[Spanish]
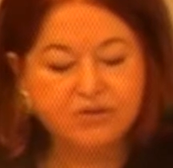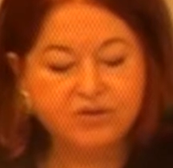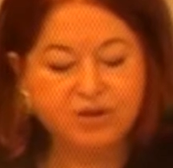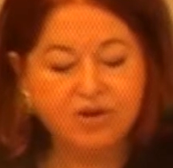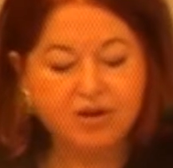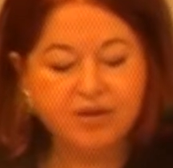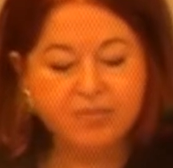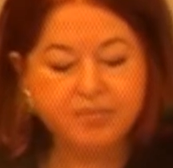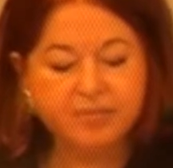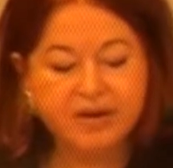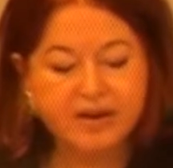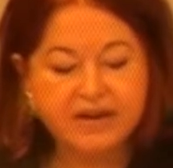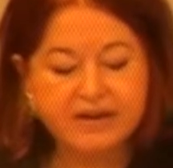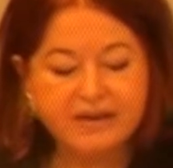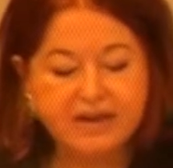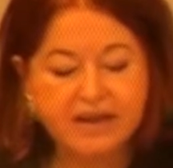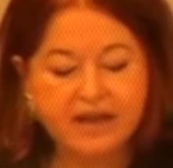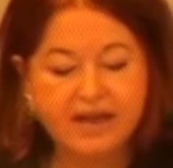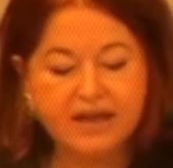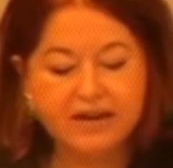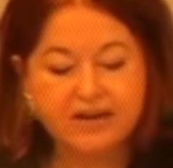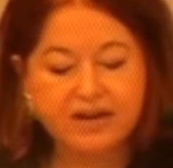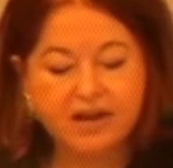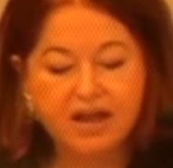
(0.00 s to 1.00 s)

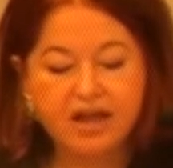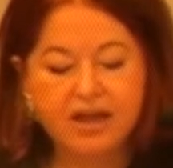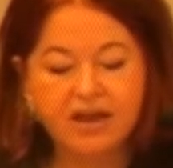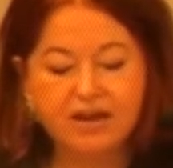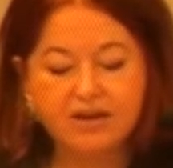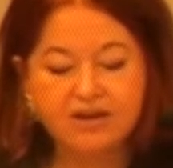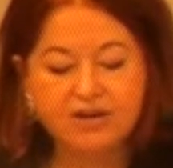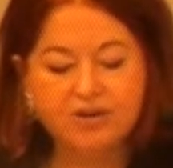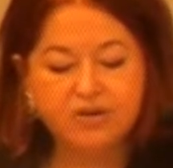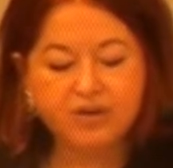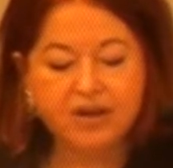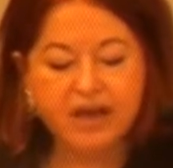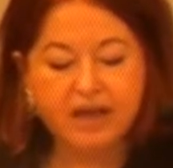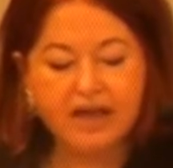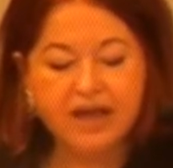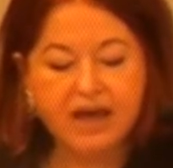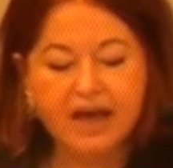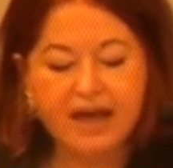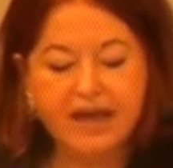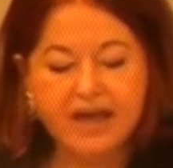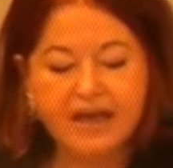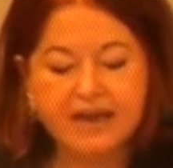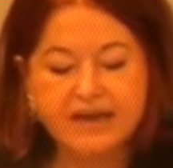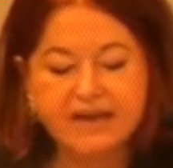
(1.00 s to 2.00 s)
comprender lo que
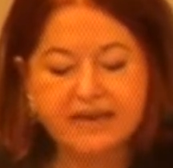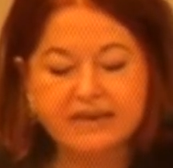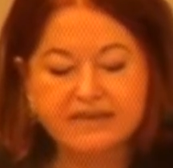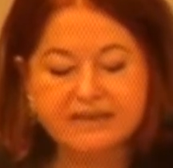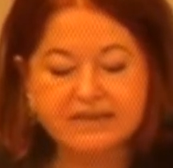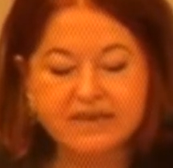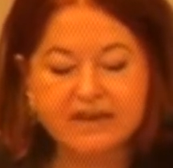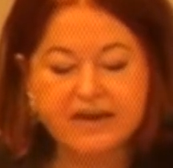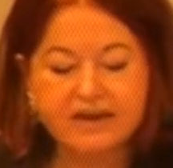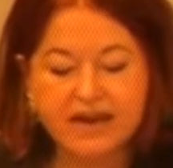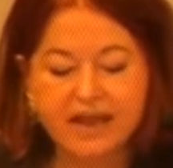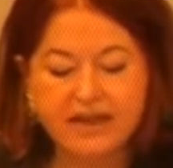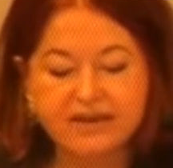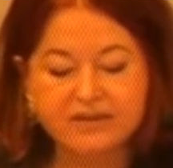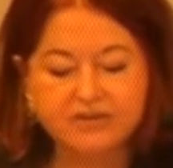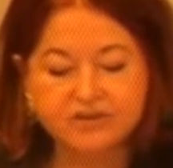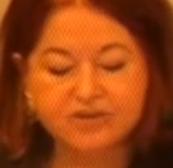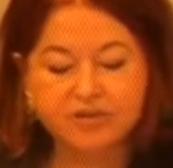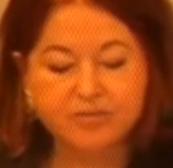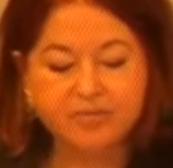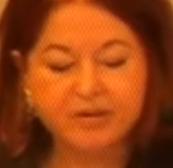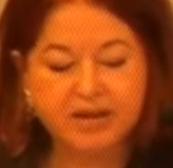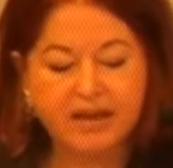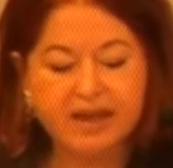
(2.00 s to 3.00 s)
hay en Internet
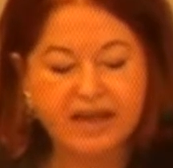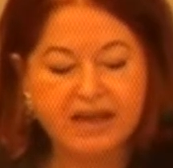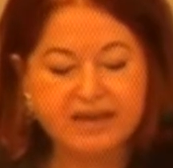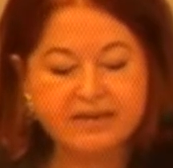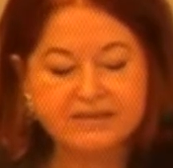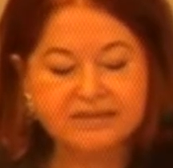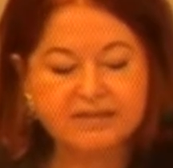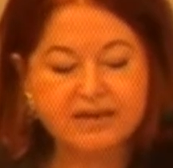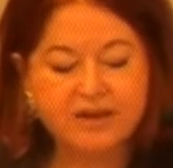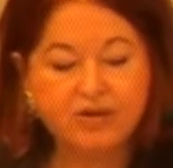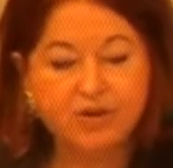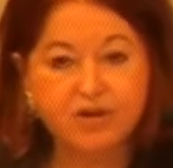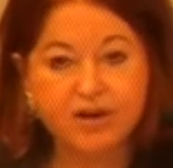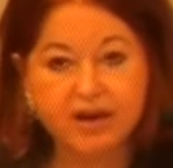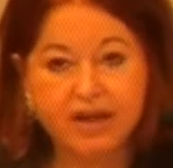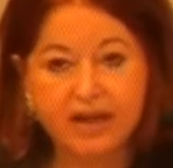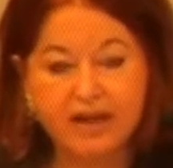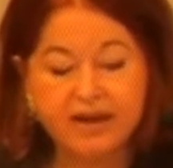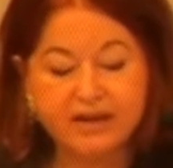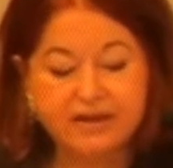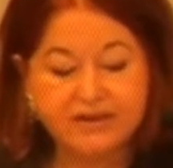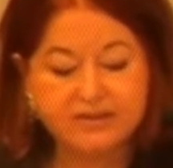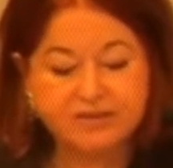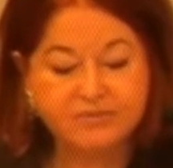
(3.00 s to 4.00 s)
sobre este
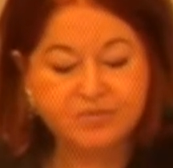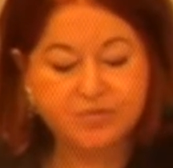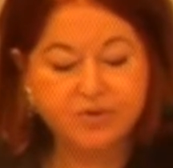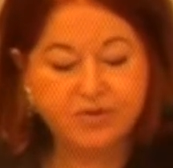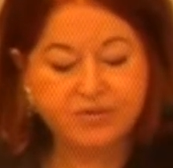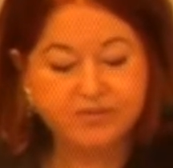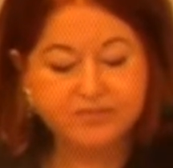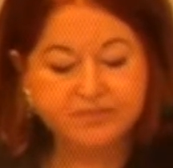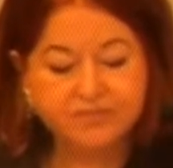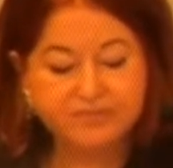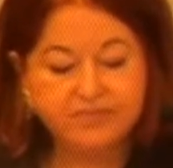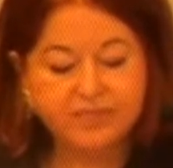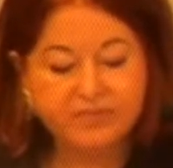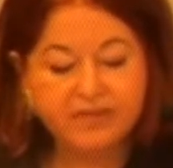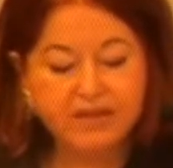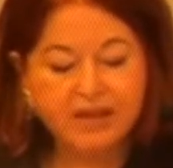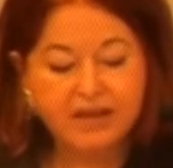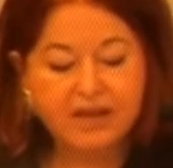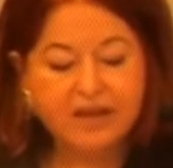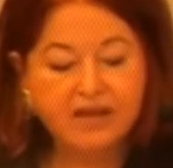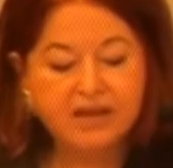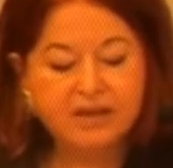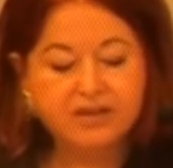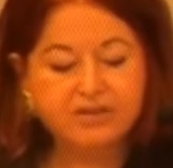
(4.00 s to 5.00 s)
organismo,
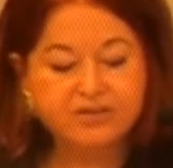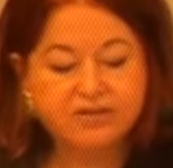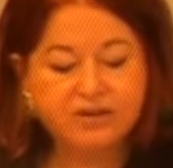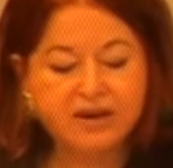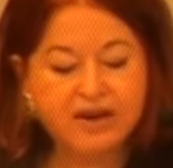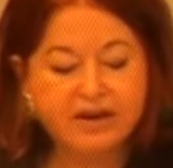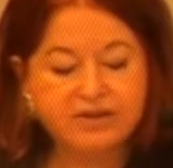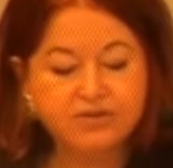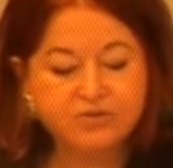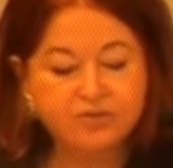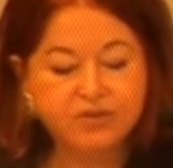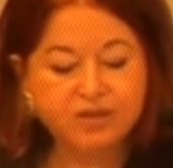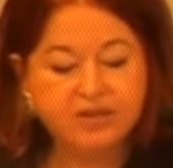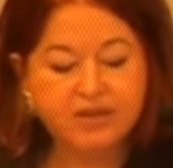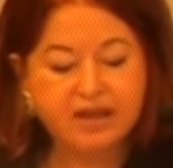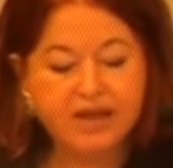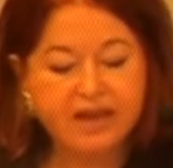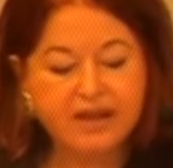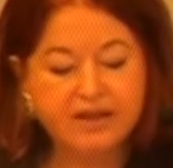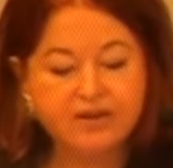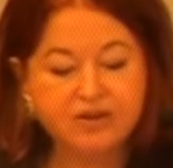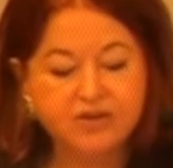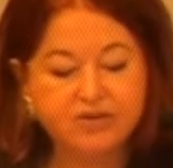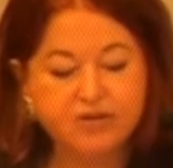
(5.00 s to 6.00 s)

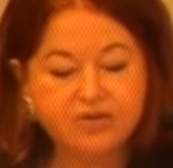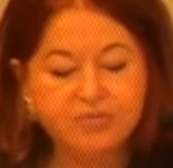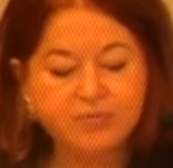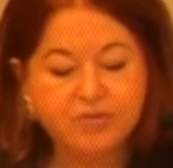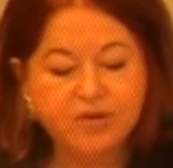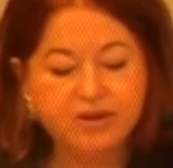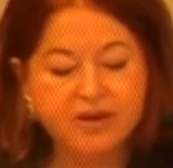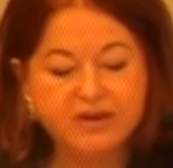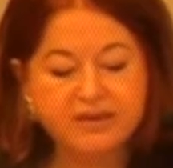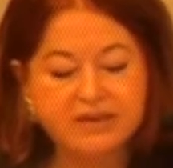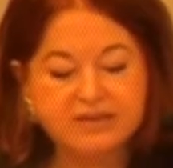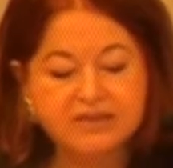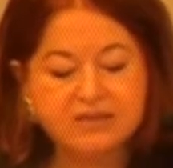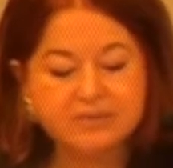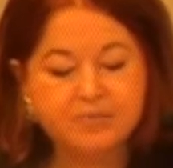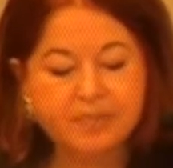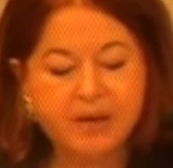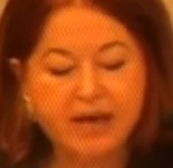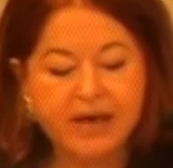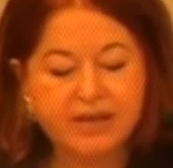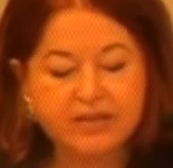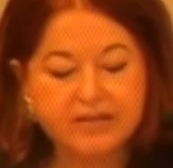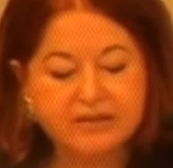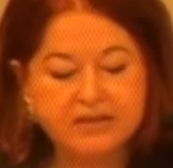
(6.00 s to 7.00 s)
traduciendo muy
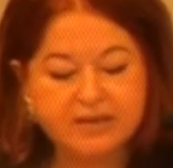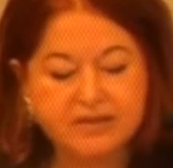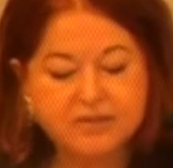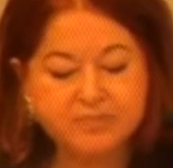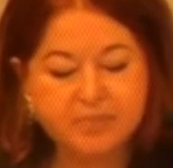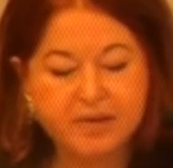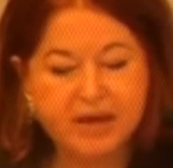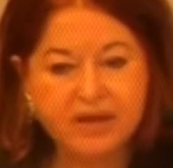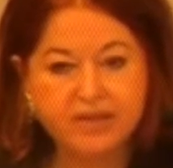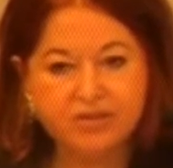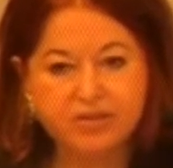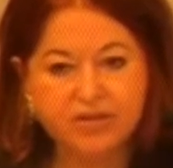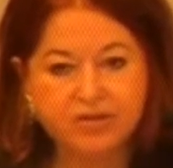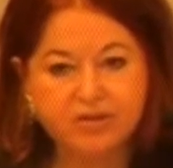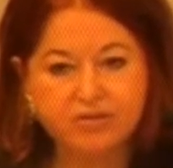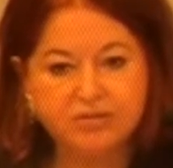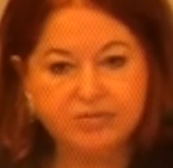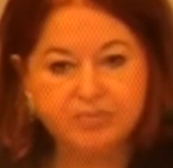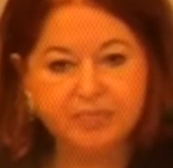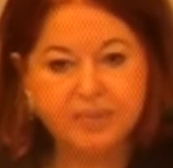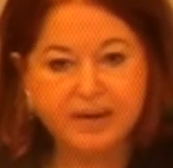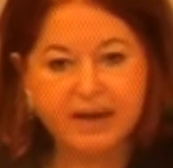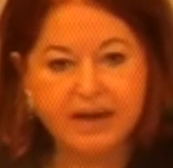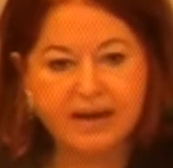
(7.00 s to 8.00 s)
despacio,
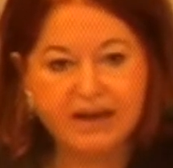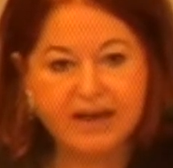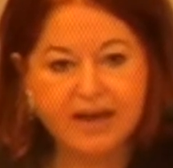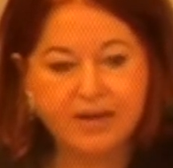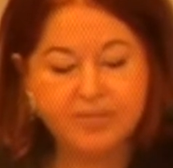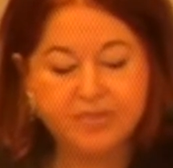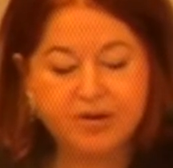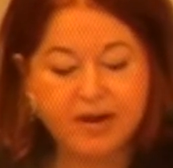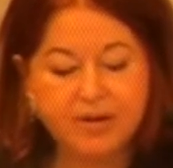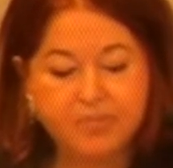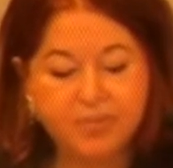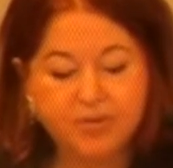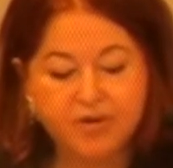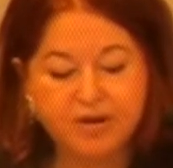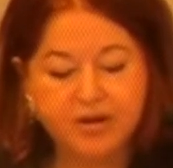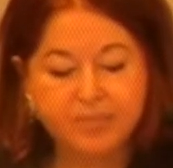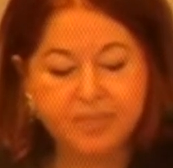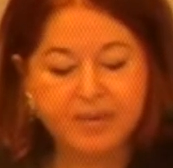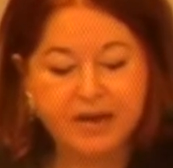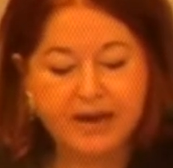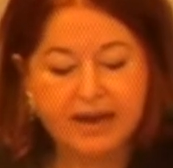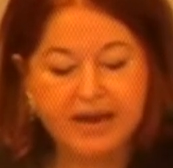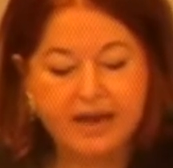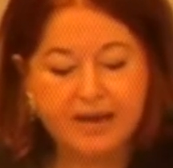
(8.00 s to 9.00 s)
palabra por
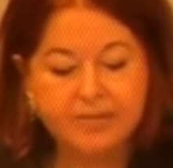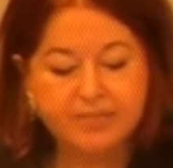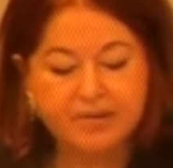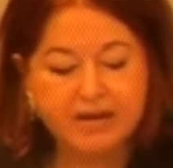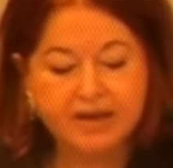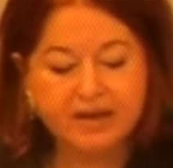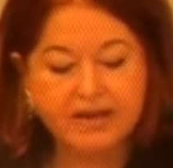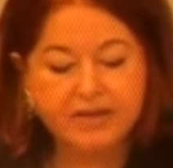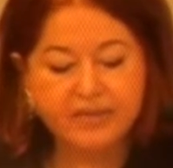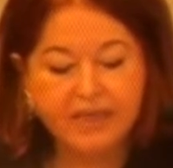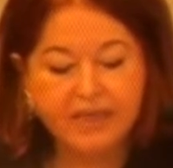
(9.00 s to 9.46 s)
palabra,